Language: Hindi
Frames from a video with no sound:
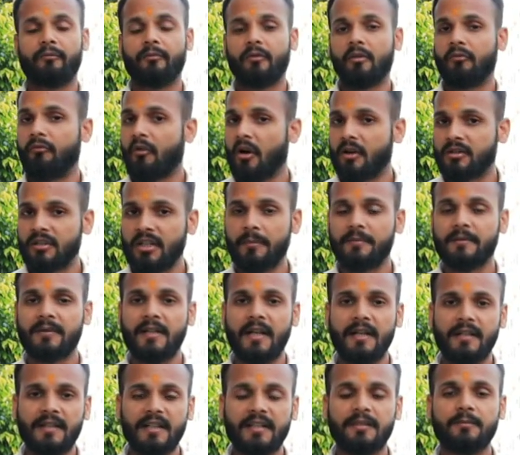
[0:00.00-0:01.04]
व्हाट्सएप
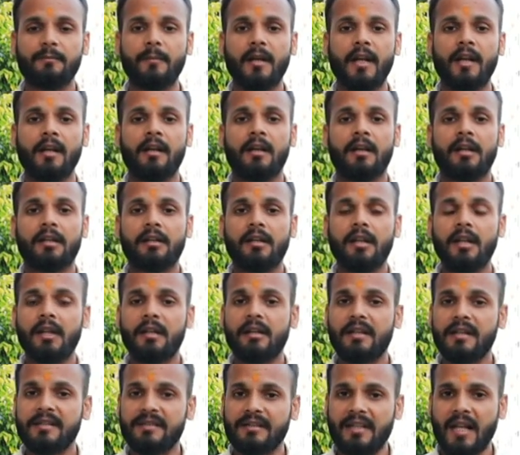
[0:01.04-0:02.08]
स्टेटस में कि
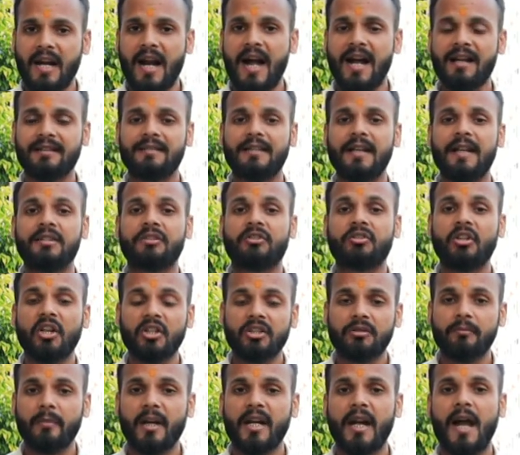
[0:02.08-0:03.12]
किस तरह से
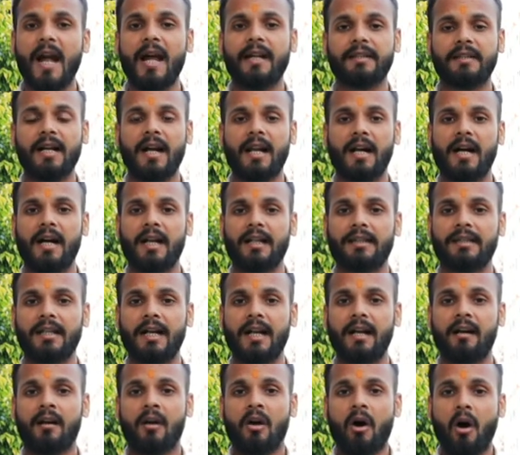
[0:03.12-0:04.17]
जश्न मनाया जा रहा
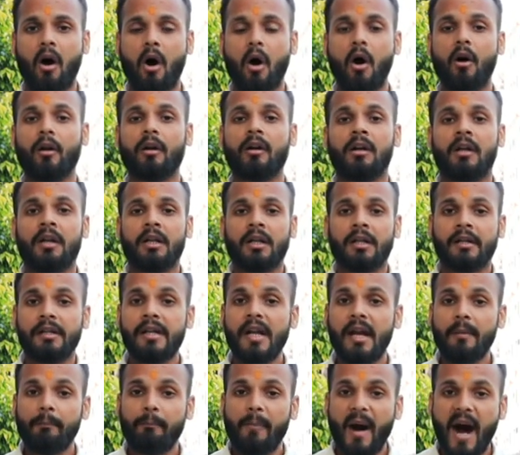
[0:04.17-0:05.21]
था और
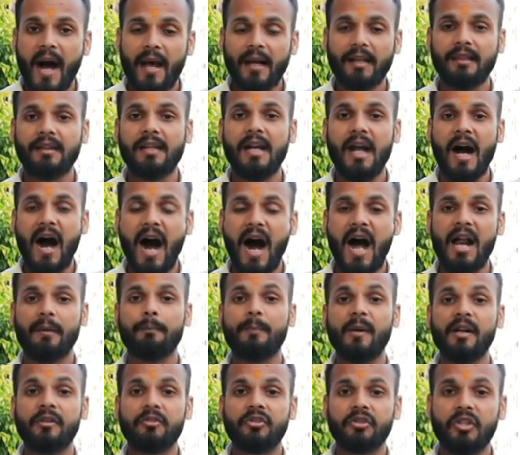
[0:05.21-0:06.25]
ये भारत की हार
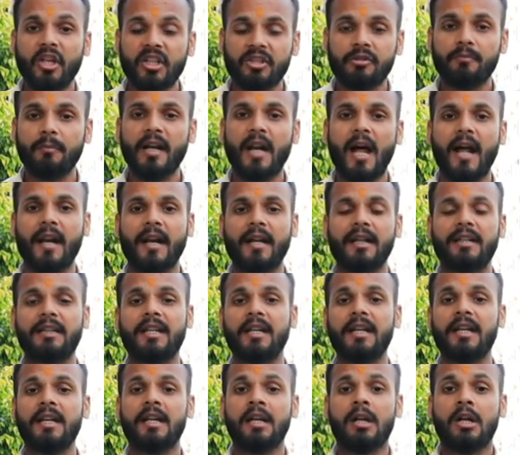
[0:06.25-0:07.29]
पर जश्न मना रही
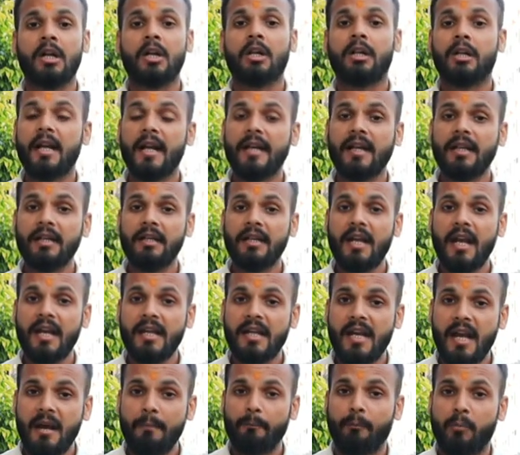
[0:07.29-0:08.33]
थी लेकिन ये
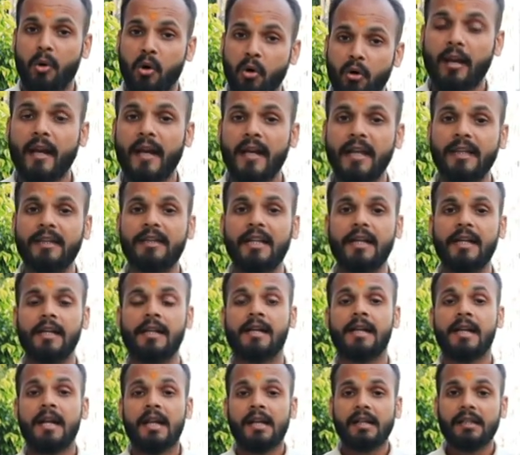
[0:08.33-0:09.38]
ये भूल रही थी
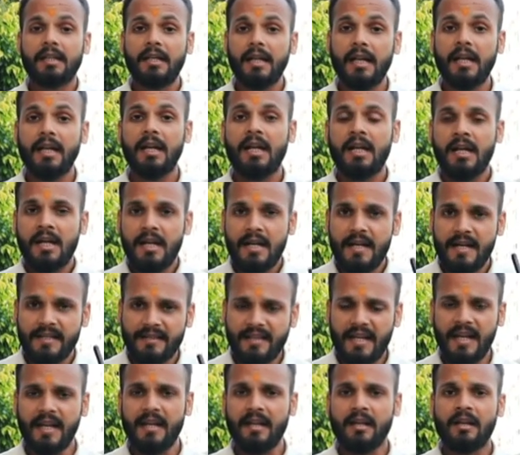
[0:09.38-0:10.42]
कि
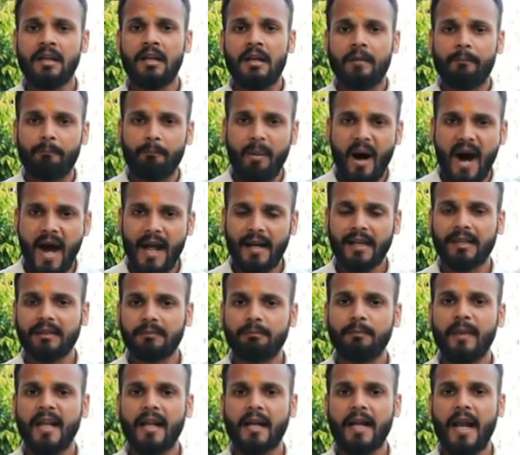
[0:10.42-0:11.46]
इसी भारत
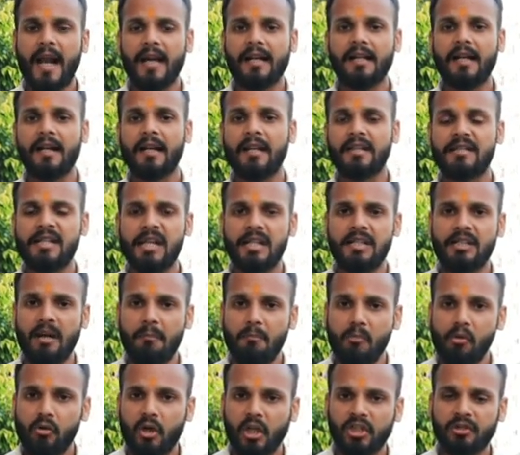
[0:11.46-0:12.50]
में रहकर इसी
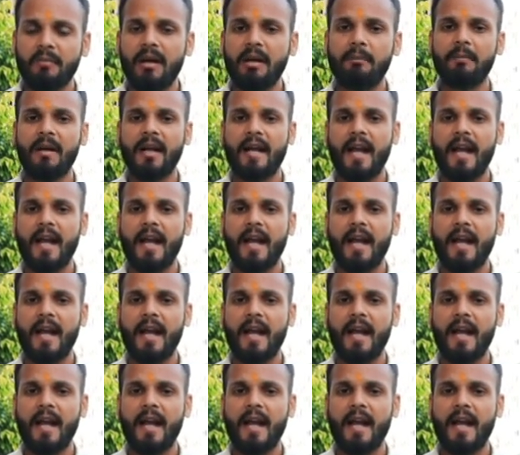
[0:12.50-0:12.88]
जम्मू कश्मीर में